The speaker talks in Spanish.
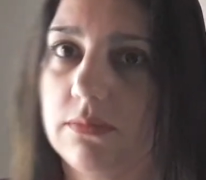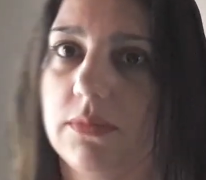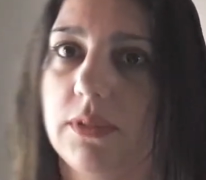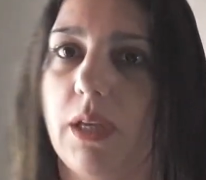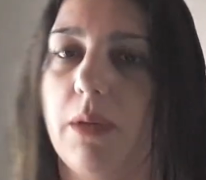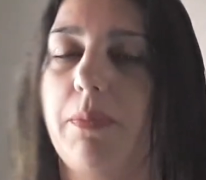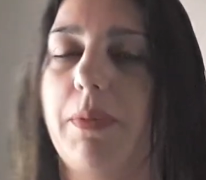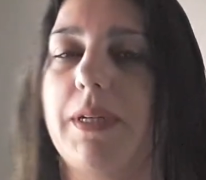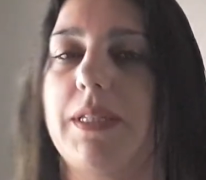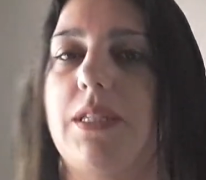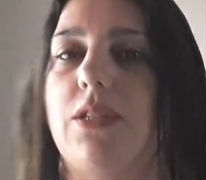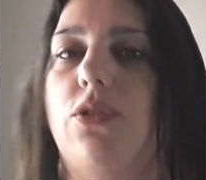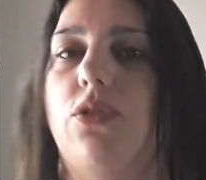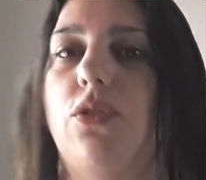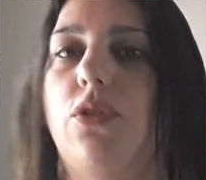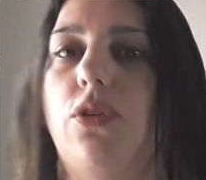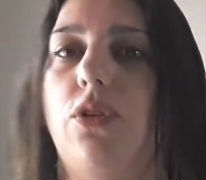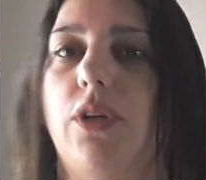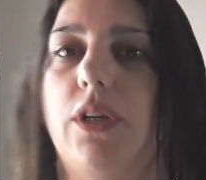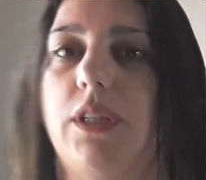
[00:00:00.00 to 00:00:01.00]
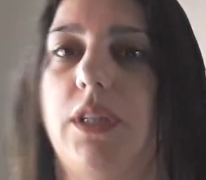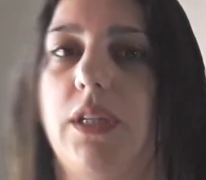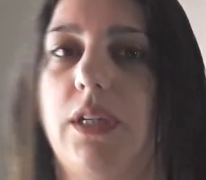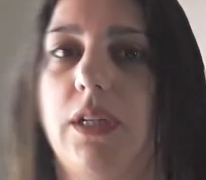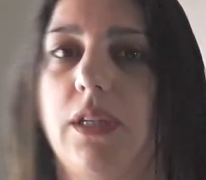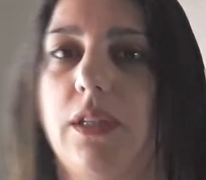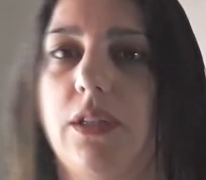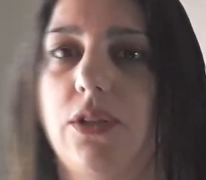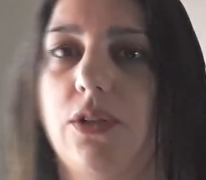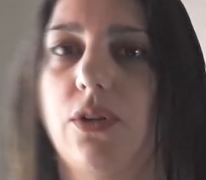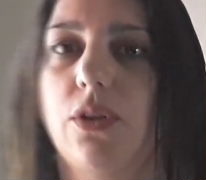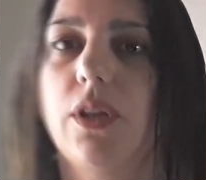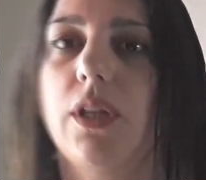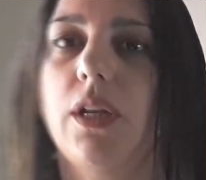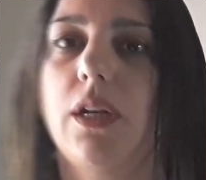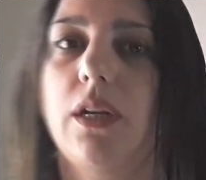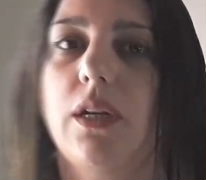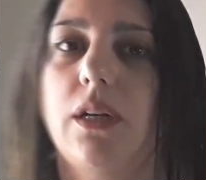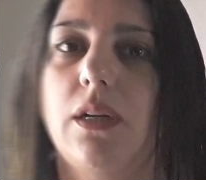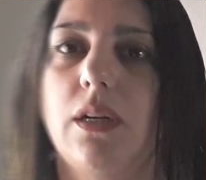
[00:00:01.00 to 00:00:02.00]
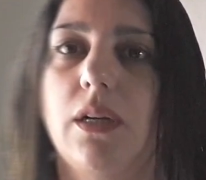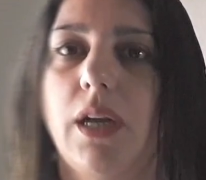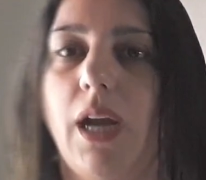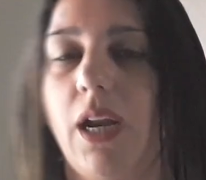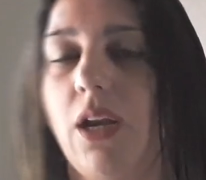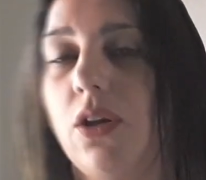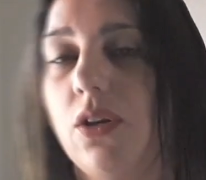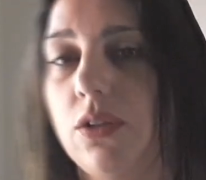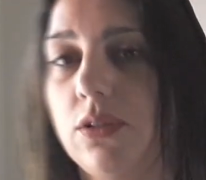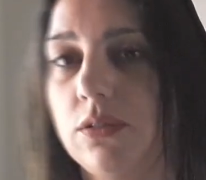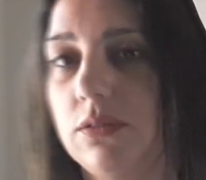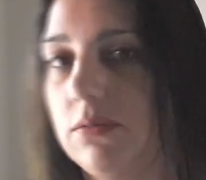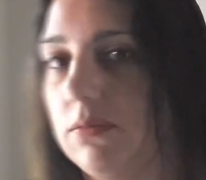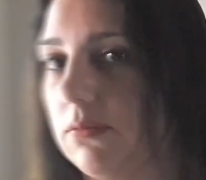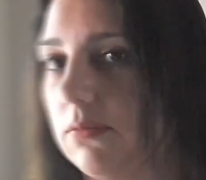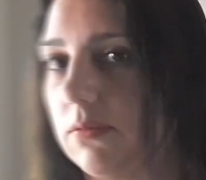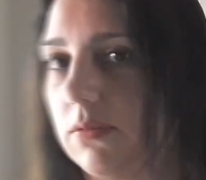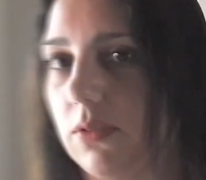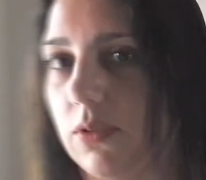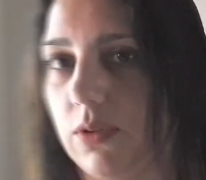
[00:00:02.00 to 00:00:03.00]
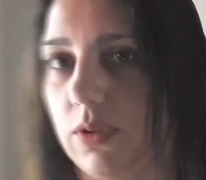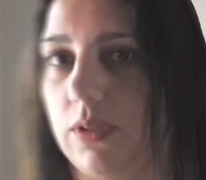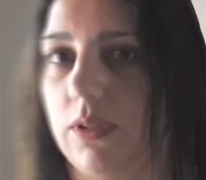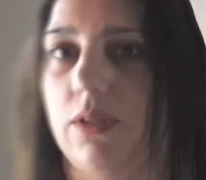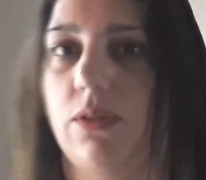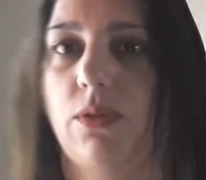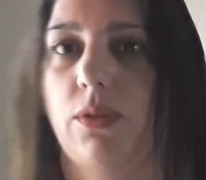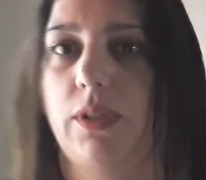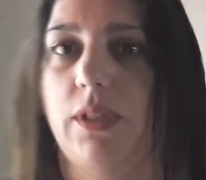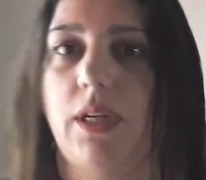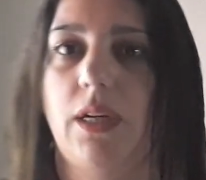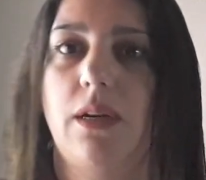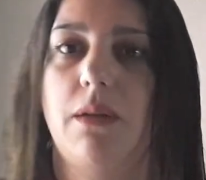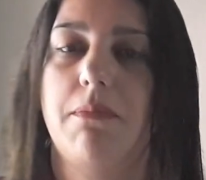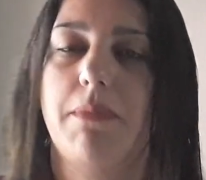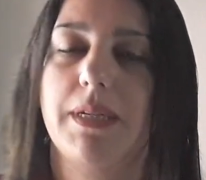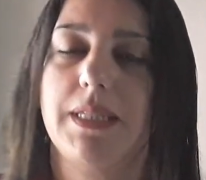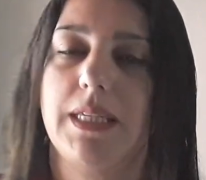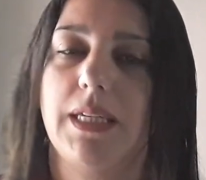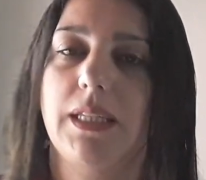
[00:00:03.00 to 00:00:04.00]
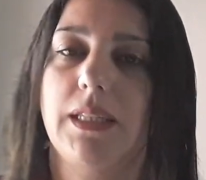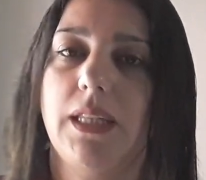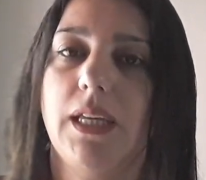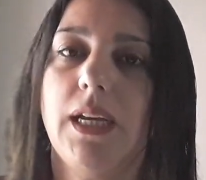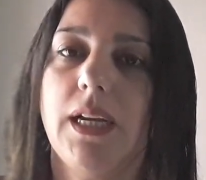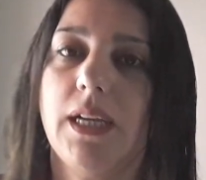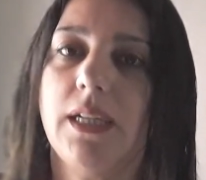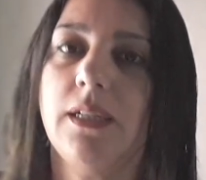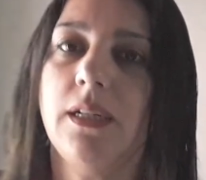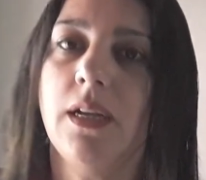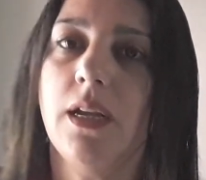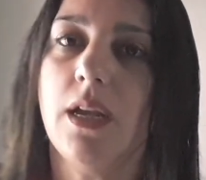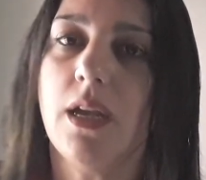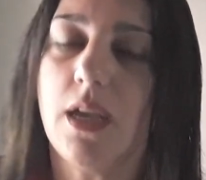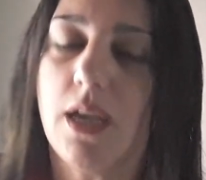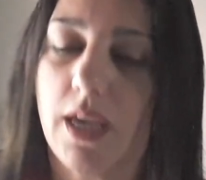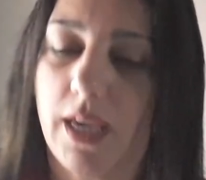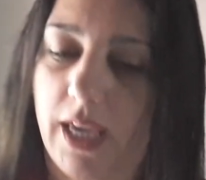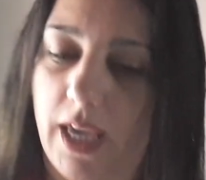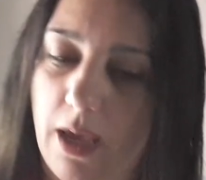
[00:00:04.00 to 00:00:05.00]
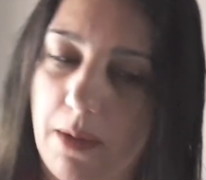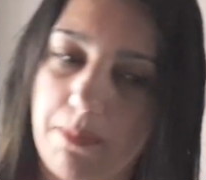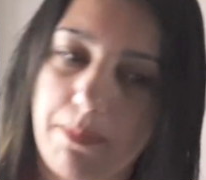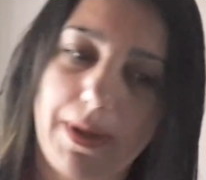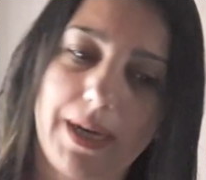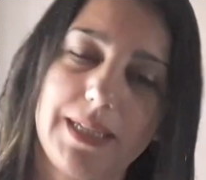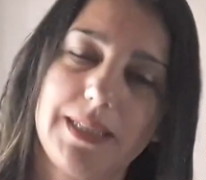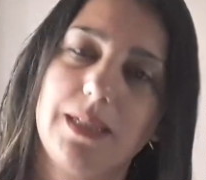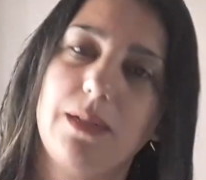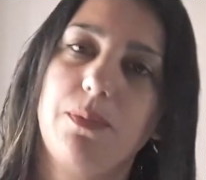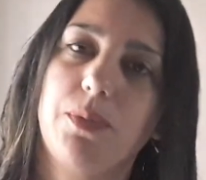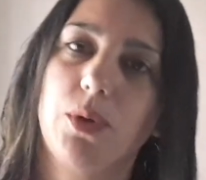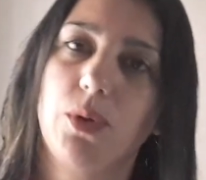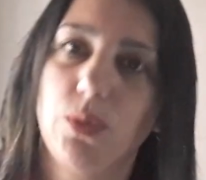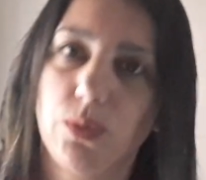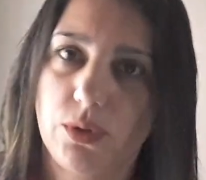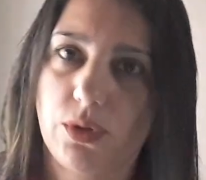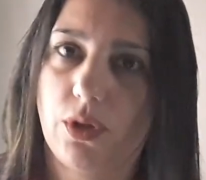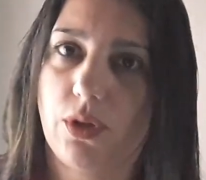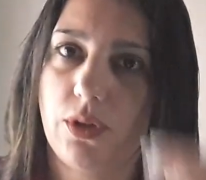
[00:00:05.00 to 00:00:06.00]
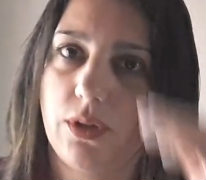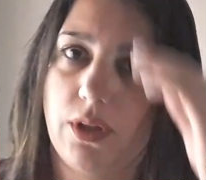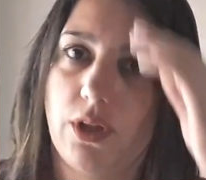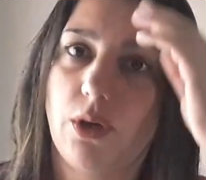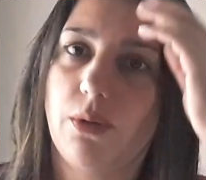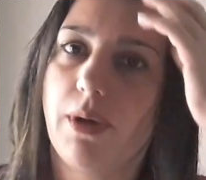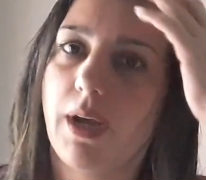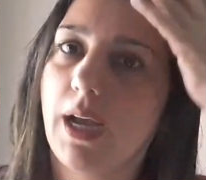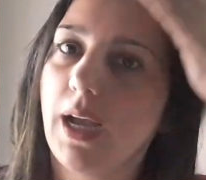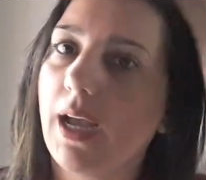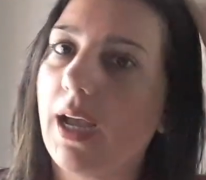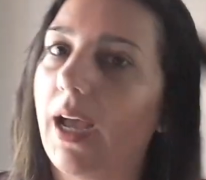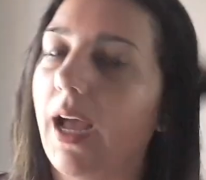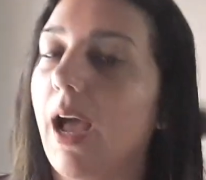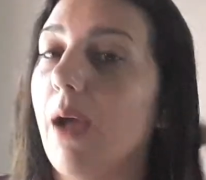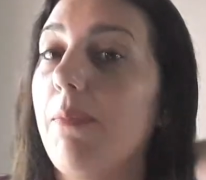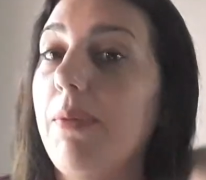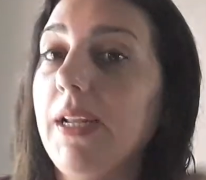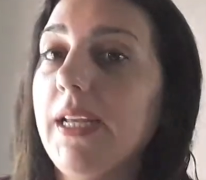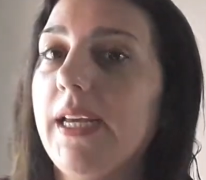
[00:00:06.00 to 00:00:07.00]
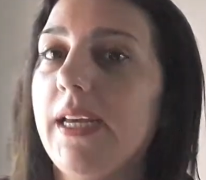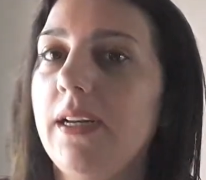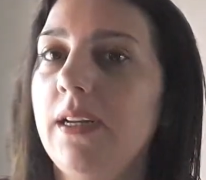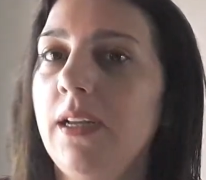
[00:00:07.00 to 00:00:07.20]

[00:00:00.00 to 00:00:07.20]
Esparce todo lo que tiene dentro del galón o en el envase que tengan, esparce el producto donde lo va a aplicar.